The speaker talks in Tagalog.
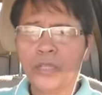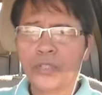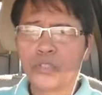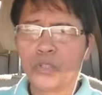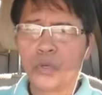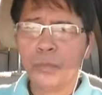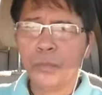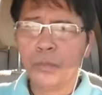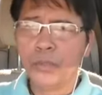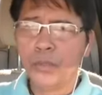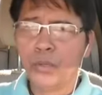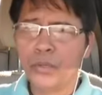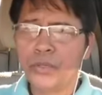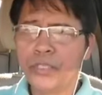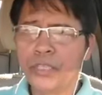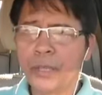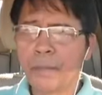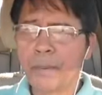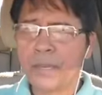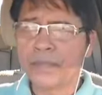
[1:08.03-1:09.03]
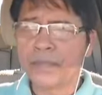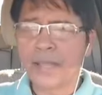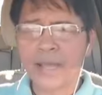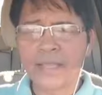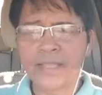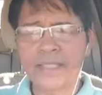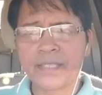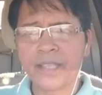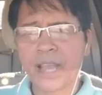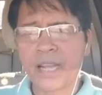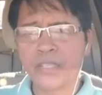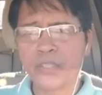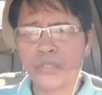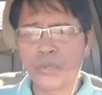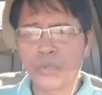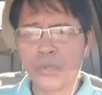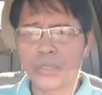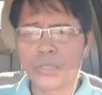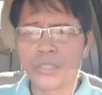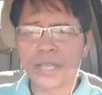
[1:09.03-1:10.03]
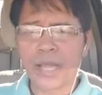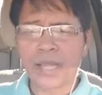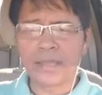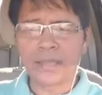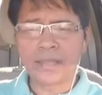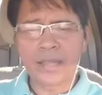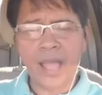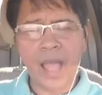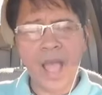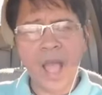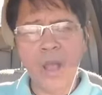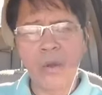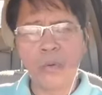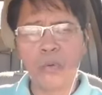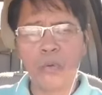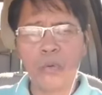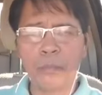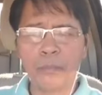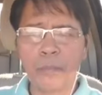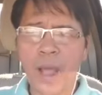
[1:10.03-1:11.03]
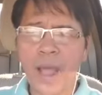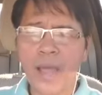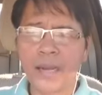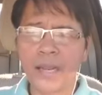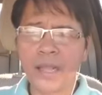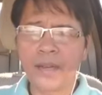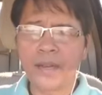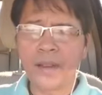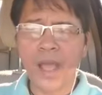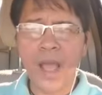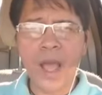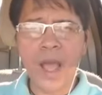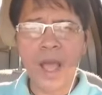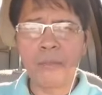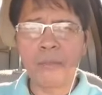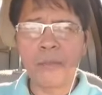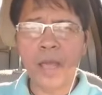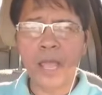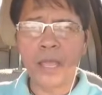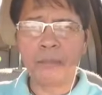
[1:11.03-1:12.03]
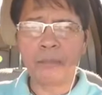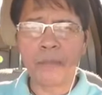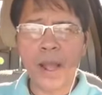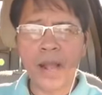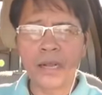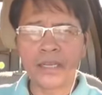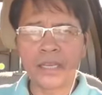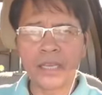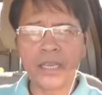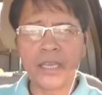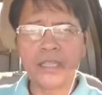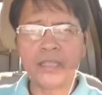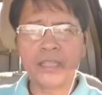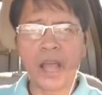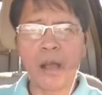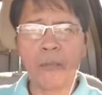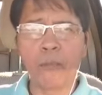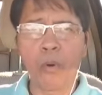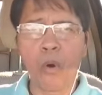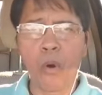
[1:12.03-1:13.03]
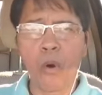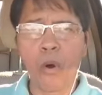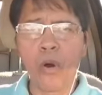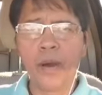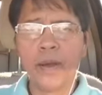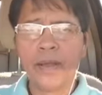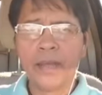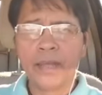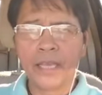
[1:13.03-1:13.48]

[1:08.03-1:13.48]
Sumunod sa batas ng Diyos at tao para na maipakita mo